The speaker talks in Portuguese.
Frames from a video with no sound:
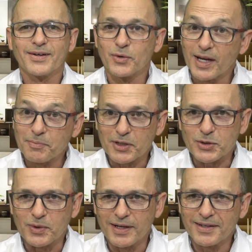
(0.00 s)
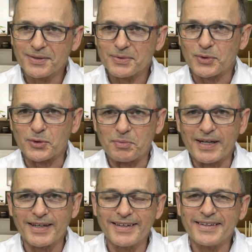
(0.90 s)
Olá pessoal, tudo
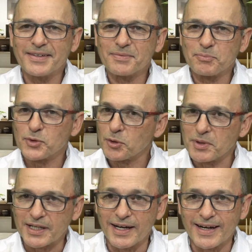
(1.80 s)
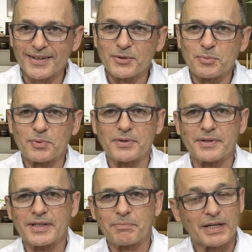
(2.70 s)
bem? Muito obrigado
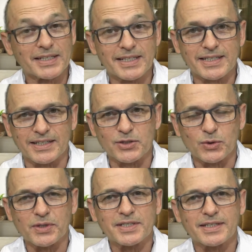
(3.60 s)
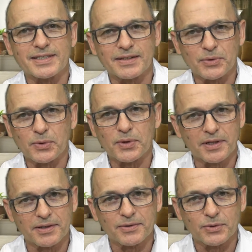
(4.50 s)
por, pelas inscrições que estão
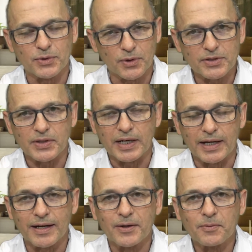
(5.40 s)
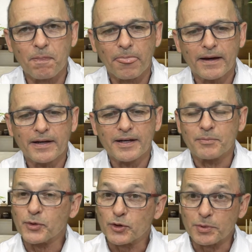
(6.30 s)
ocorrendo no nosso canal.
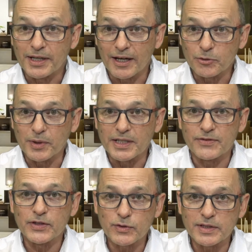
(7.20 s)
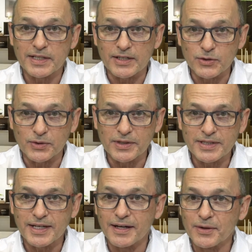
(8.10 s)
Muito obrigado pelas
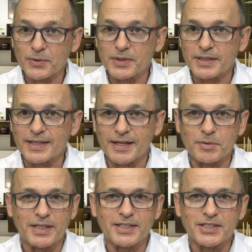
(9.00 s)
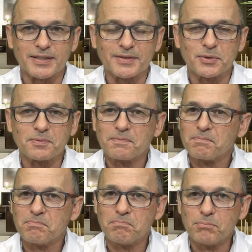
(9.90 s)
visualizações, é algo que está me deixando
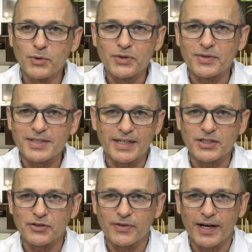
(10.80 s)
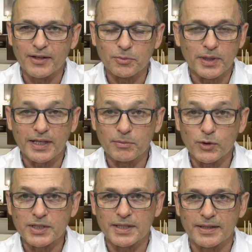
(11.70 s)
muito incentivado para estar tá
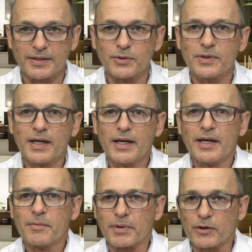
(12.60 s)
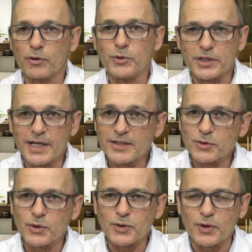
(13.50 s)
mostrando para a comunidade
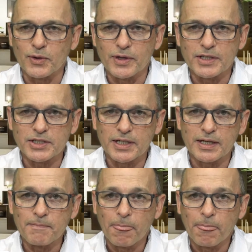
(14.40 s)
odontológica,